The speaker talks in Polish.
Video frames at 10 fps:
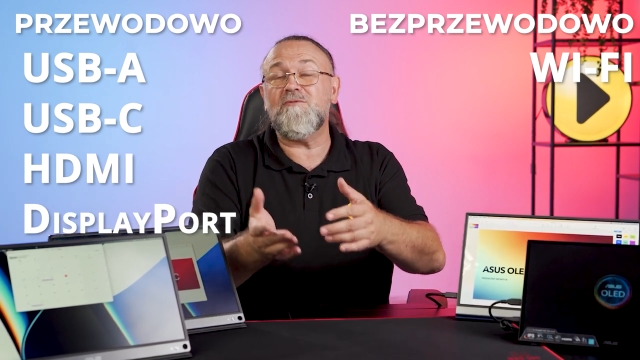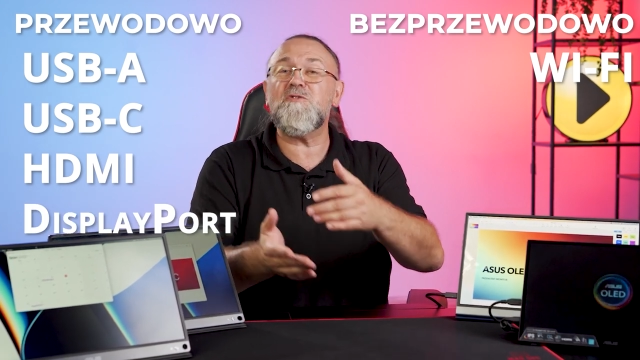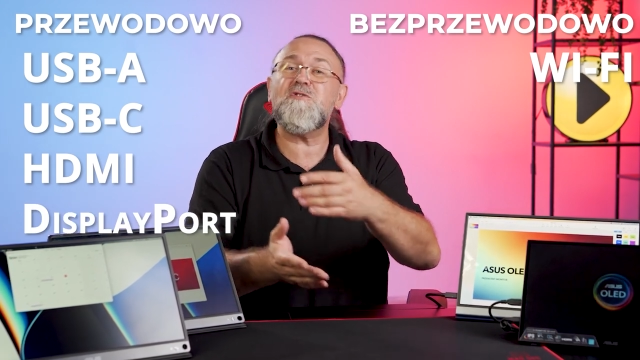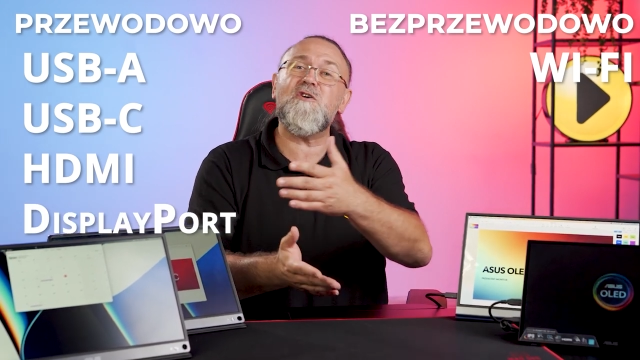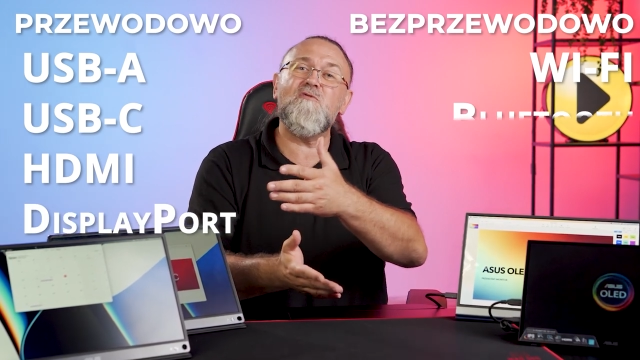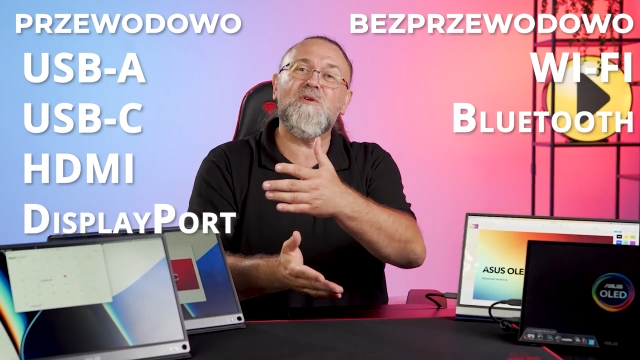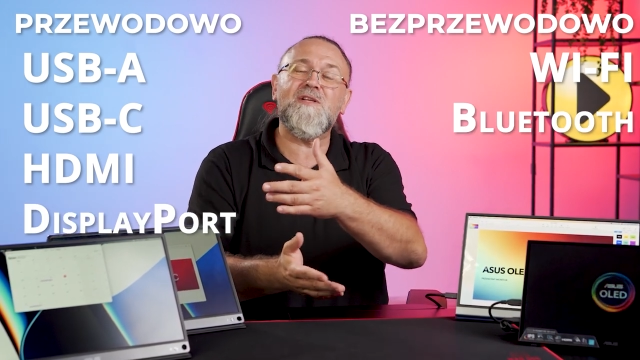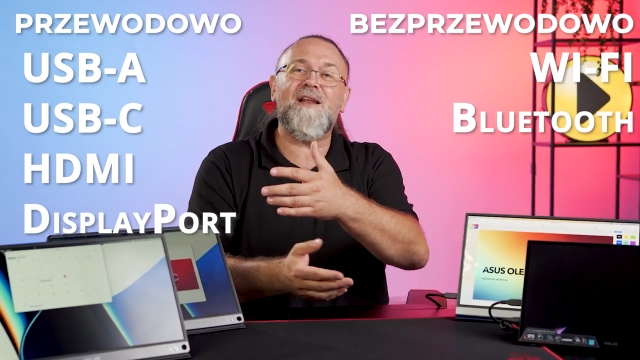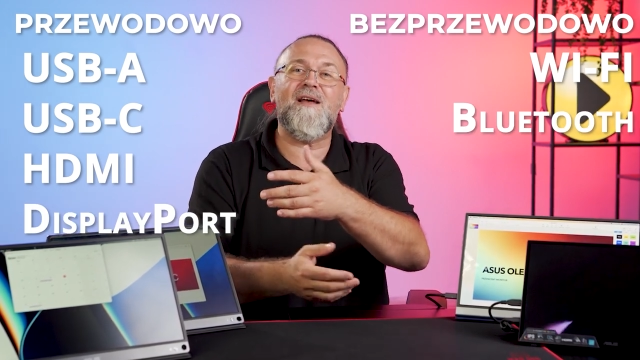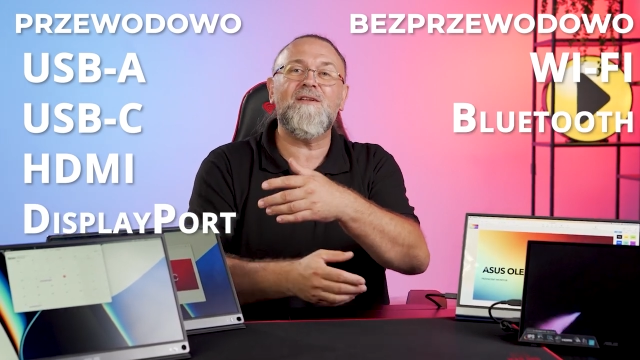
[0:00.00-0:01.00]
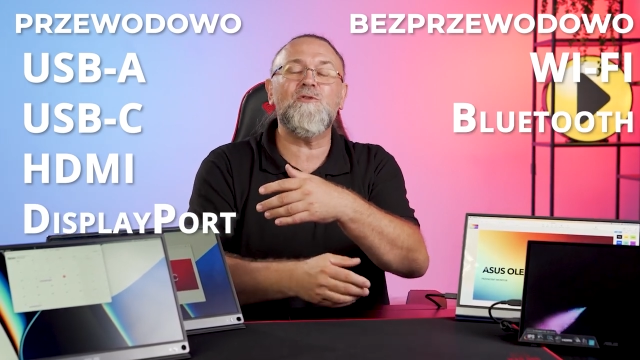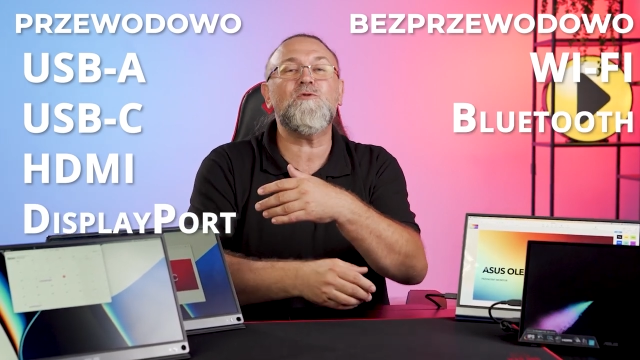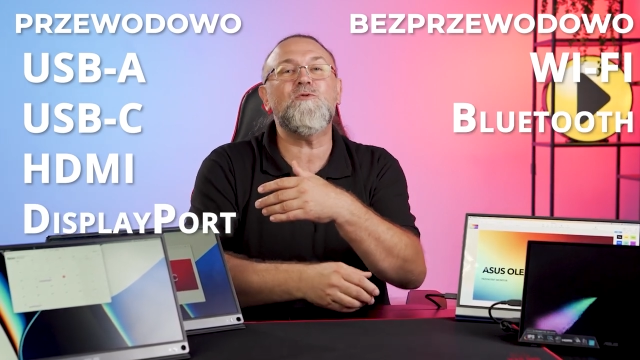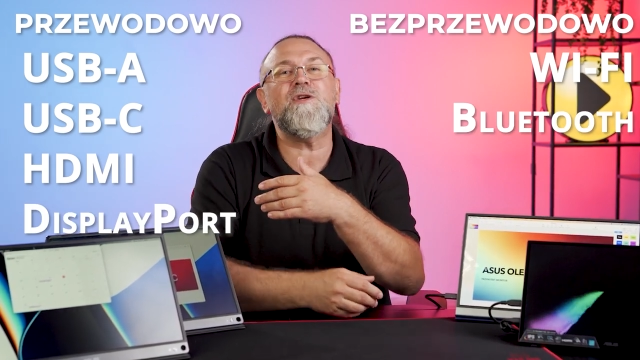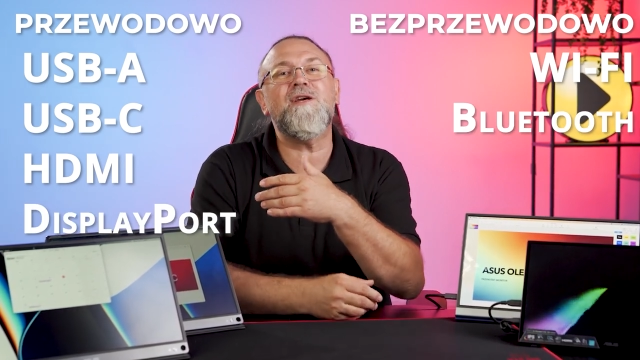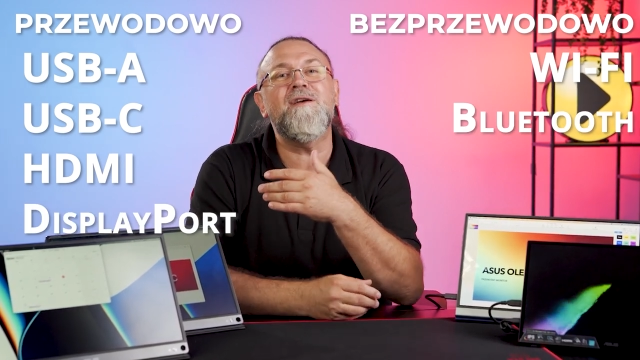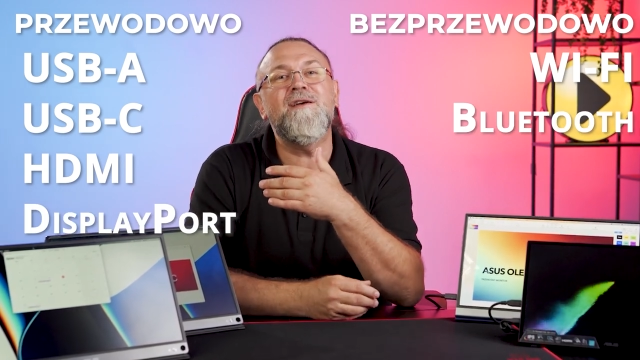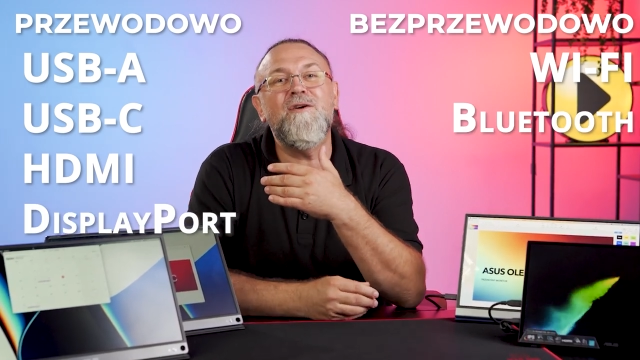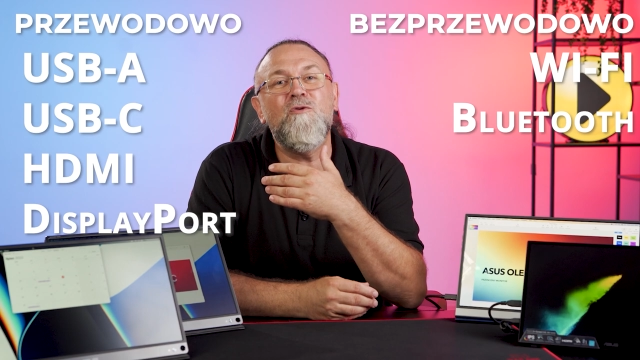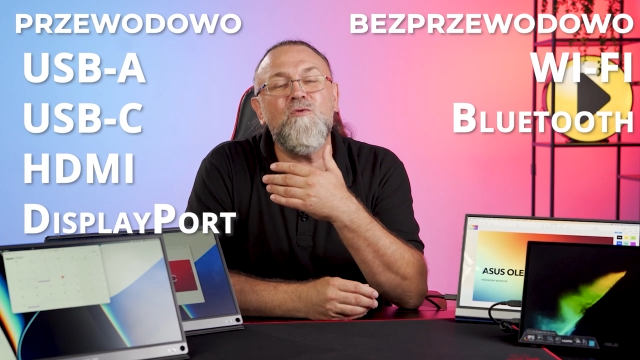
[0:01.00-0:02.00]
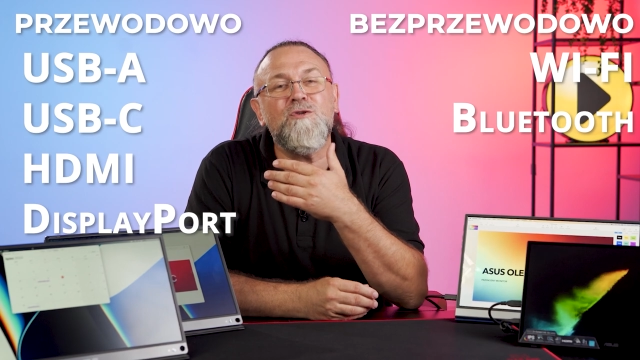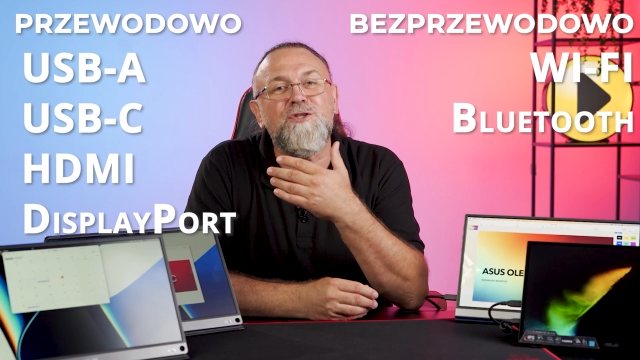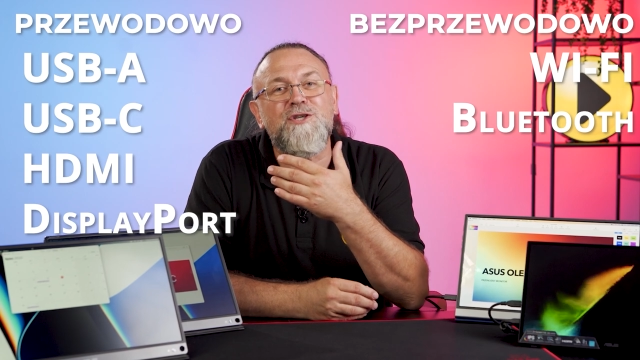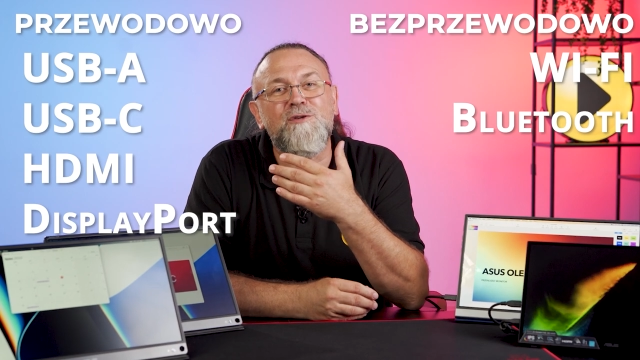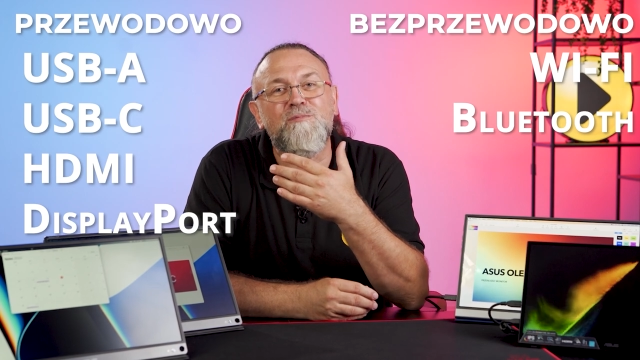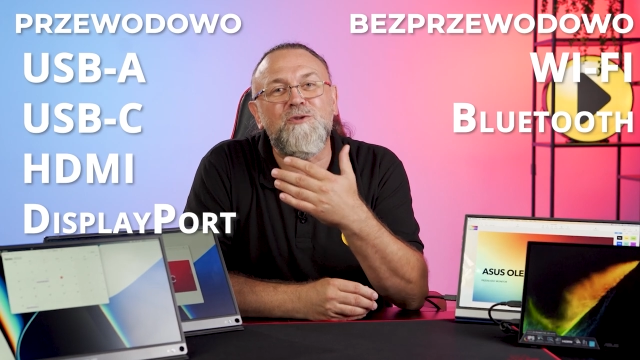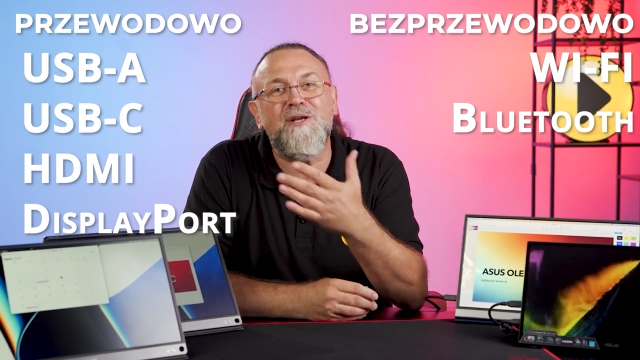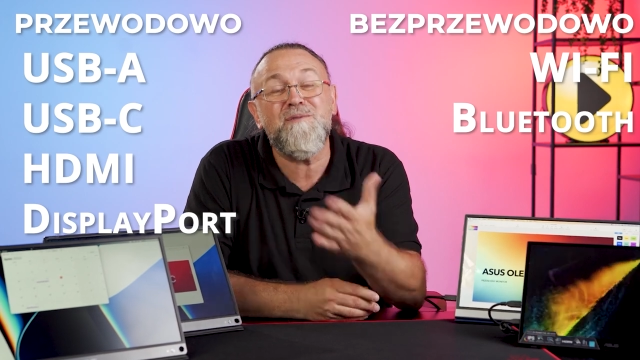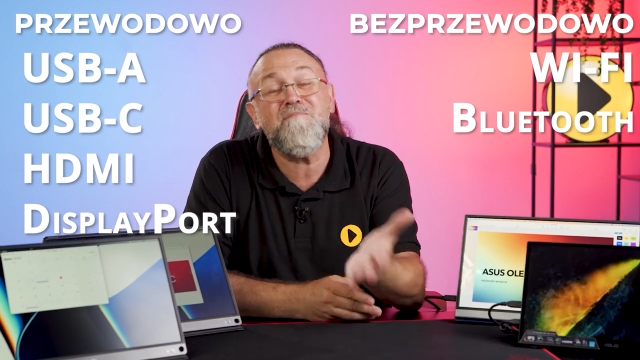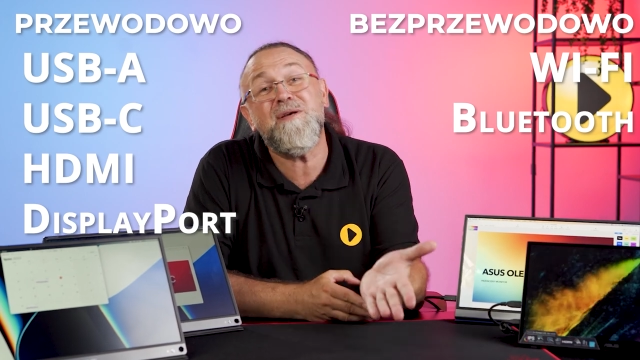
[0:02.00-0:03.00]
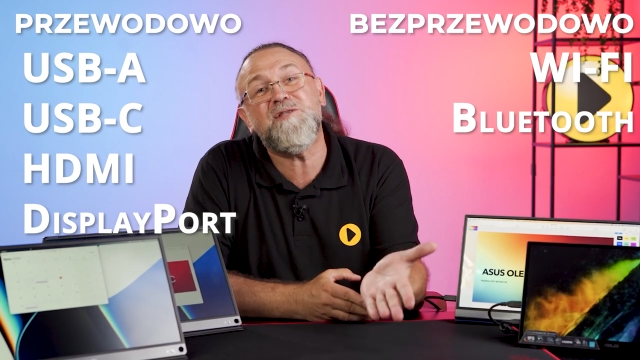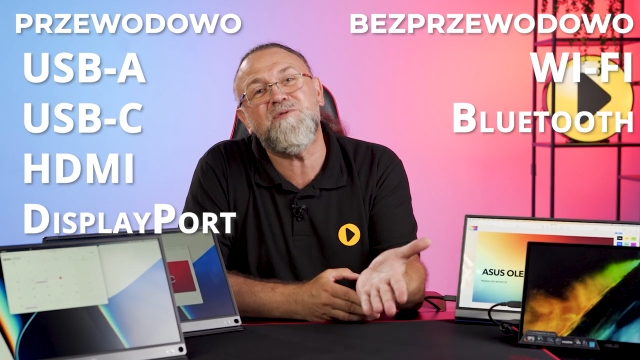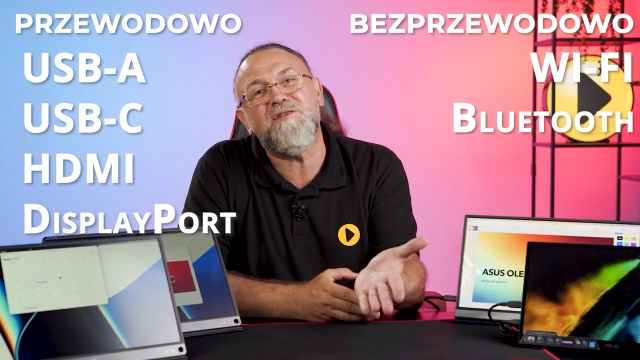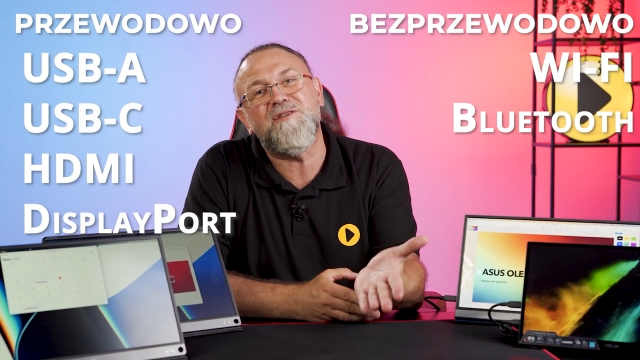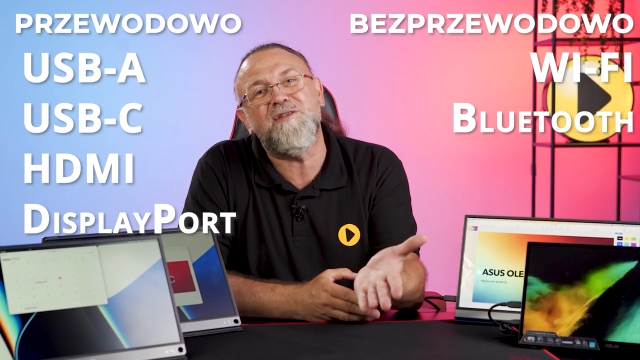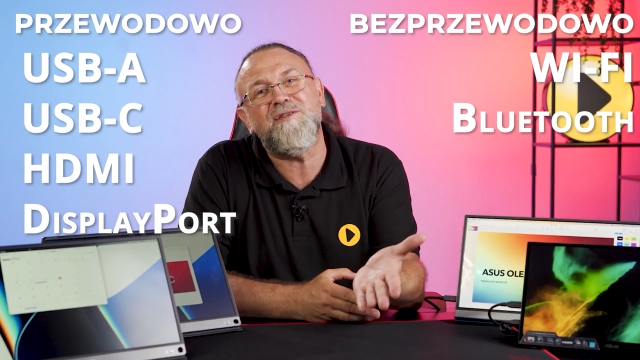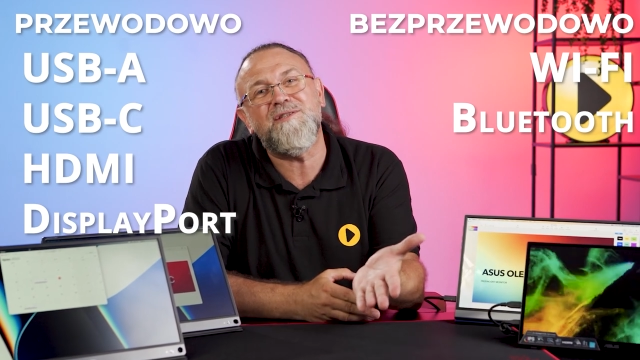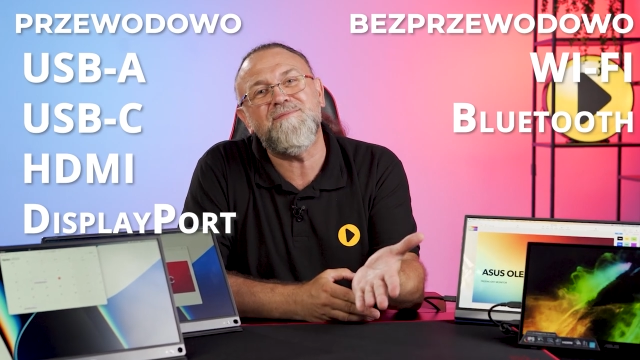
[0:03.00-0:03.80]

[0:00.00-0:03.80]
to są modele, do których łączycie komputer bezprzewodowo.